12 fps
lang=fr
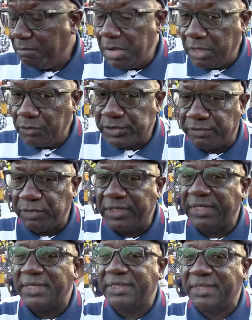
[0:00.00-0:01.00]
Mais nous avons
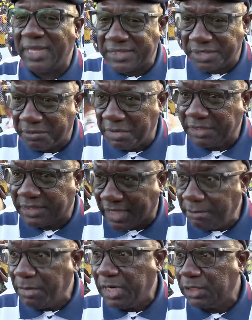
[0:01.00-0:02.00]
été extrêmement
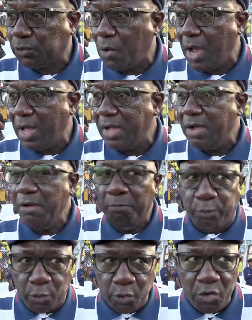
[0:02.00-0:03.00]
très maladroits,
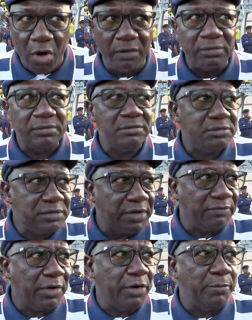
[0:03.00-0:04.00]
brouillons
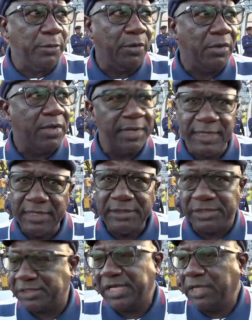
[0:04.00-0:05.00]
devant le but.
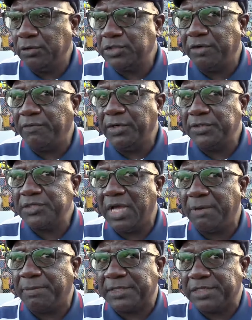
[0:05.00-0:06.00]
C'est ce qui nous a volé
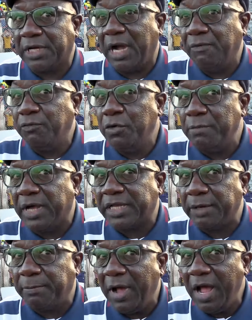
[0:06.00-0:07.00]
ça. Parce que quand vous ne
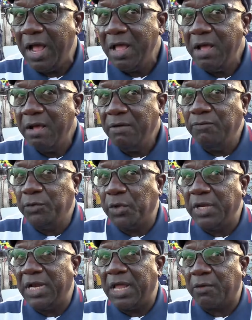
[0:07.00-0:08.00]
marquez pas, vous donnez